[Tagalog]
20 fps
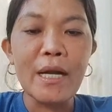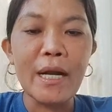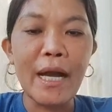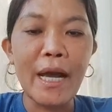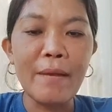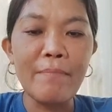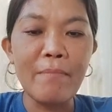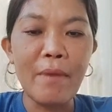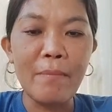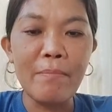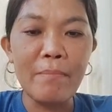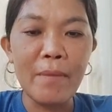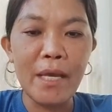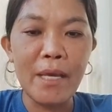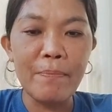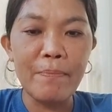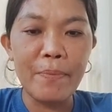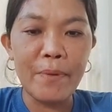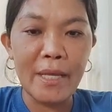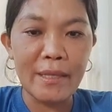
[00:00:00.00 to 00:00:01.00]
Kay
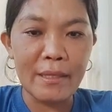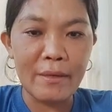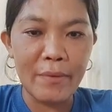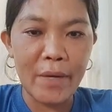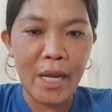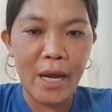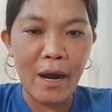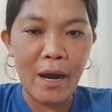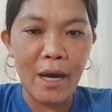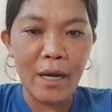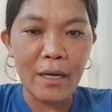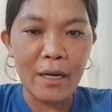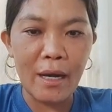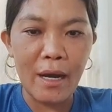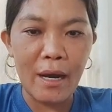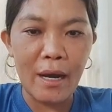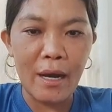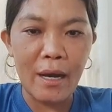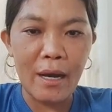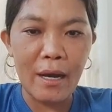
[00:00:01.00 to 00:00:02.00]
Mami
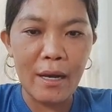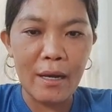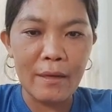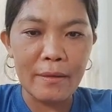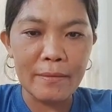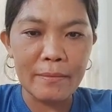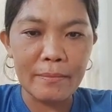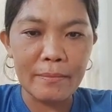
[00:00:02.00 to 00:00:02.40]
Patriarca.